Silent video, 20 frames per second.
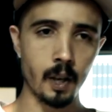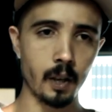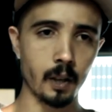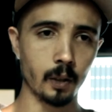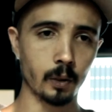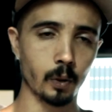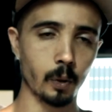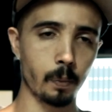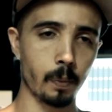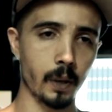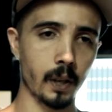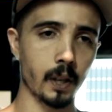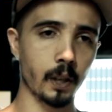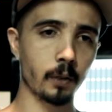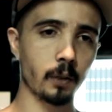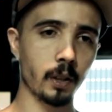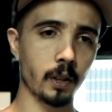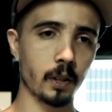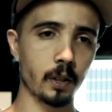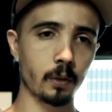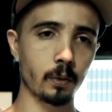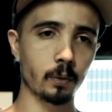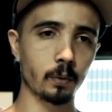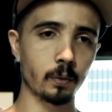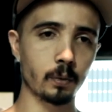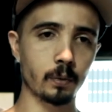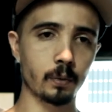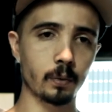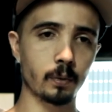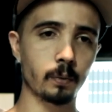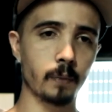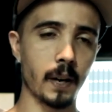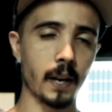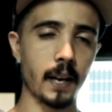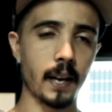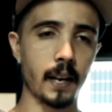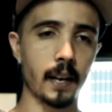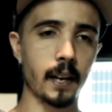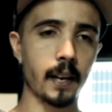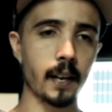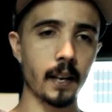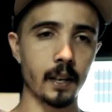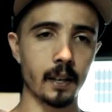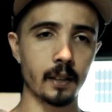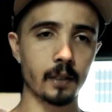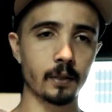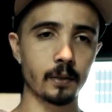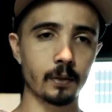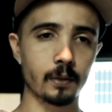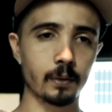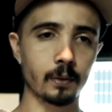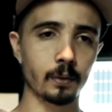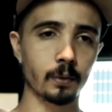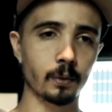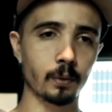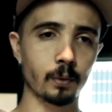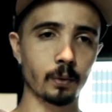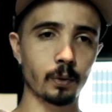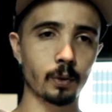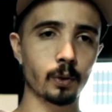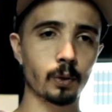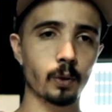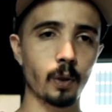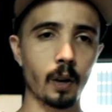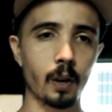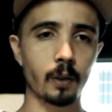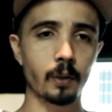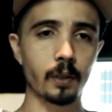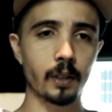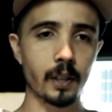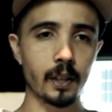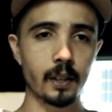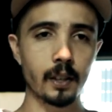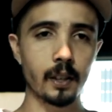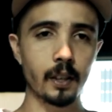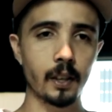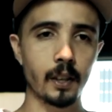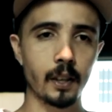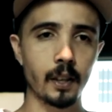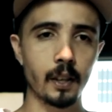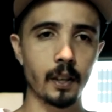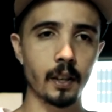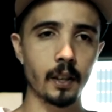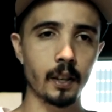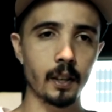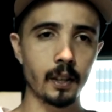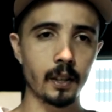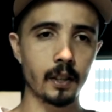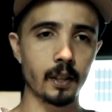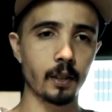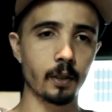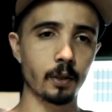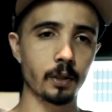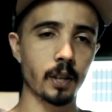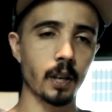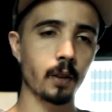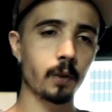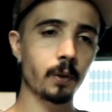eu tô pegando aqui um, uma galera, um, um, solo, né? Que eu já